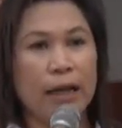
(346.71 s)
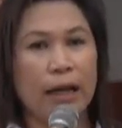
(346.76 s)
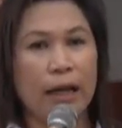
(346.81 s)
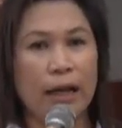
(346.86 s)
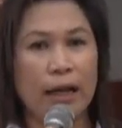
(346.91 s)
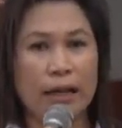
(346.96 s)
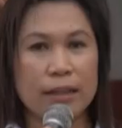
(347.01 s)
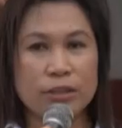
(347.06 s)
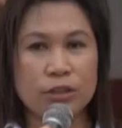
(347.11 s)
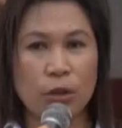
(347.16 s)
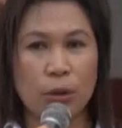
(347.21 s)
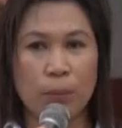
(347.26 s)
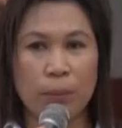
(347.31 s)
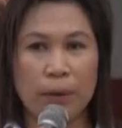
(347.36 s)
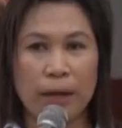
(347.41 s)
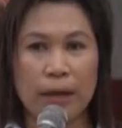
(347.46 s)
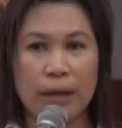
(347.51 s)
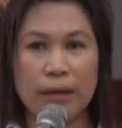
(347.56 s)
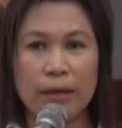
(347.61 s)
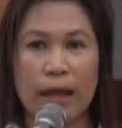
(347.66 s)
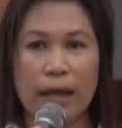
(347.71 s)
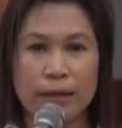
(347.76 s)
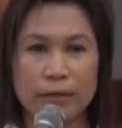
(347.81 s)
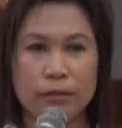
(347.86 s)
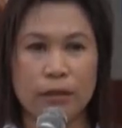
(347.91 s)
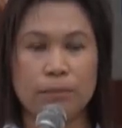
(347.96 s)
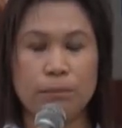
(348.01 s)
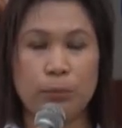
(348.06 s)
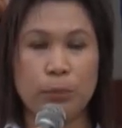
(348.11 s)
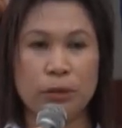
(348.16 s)
Uh, sobrang
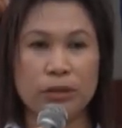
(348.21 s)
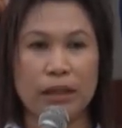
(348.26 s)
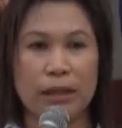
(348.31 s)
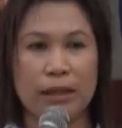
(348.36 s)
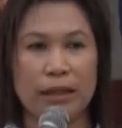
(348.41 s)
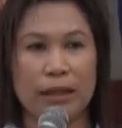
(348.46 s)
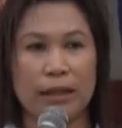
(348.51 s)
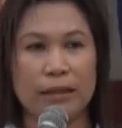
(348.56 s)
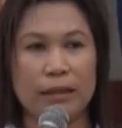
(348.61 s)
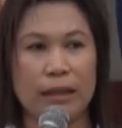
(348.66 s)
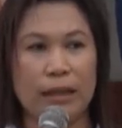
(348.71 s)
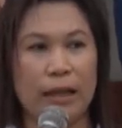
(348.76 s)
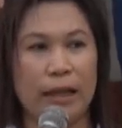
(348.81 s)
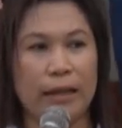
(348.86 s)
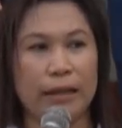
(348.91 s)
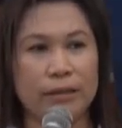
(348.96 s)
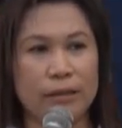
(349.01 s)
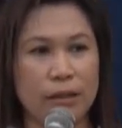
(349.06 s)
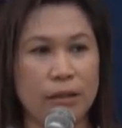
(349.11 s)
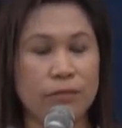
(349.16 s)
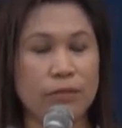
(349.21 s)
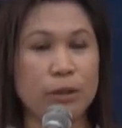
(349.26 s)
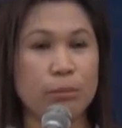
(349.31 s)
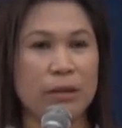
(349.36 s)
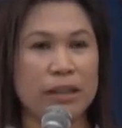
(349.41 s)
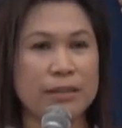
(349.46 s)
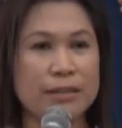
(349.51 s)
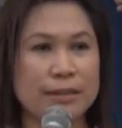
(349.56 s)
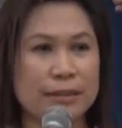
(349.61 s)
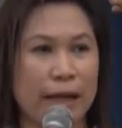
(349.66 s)
active po talaga nila. And even
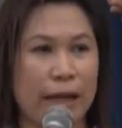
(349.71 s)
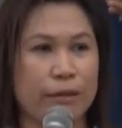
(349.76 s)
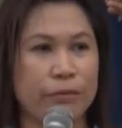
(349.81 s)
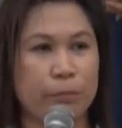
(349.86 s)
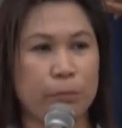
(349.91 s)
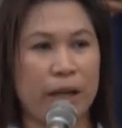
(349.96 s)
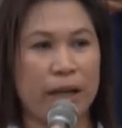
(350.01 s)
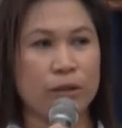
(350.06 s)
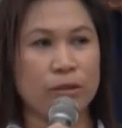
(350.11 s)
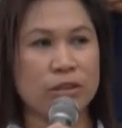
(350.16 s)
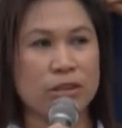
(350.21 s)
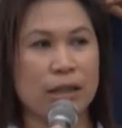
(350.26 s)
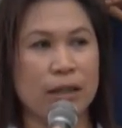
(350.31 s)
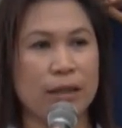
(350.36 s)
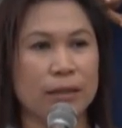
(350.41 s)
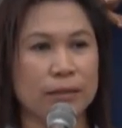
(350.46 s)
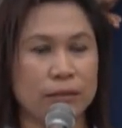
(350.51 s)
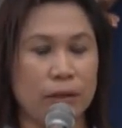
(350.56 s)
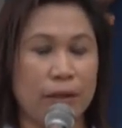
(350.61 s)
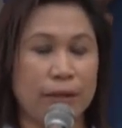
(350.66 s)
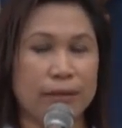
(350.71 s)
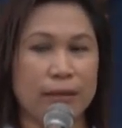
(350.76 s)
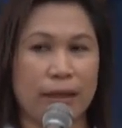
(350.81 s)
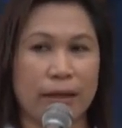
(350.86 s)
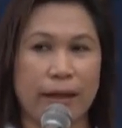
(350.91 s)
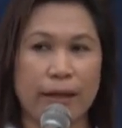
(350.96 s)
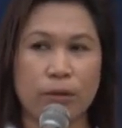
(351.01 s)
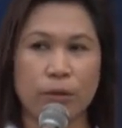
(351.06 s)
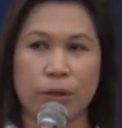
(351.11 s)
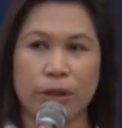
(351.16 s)
my staff, meron silang
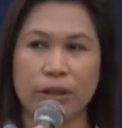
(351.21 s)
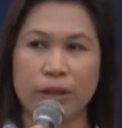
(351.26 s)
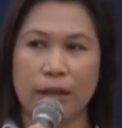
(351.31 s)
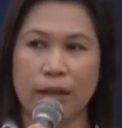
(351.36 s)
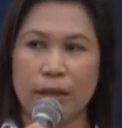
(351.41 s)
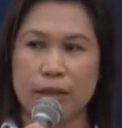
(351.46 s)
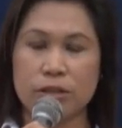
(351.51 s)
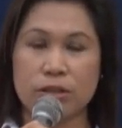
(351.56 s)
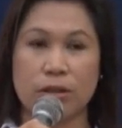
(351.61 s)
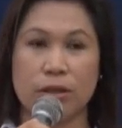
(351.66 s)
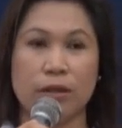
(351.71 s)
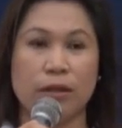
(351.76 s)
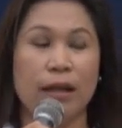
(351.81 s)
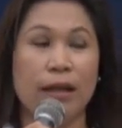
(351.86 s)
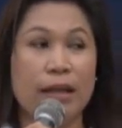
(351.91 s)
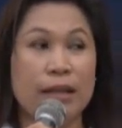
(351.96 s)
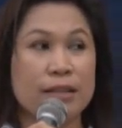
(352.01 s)
direct coordination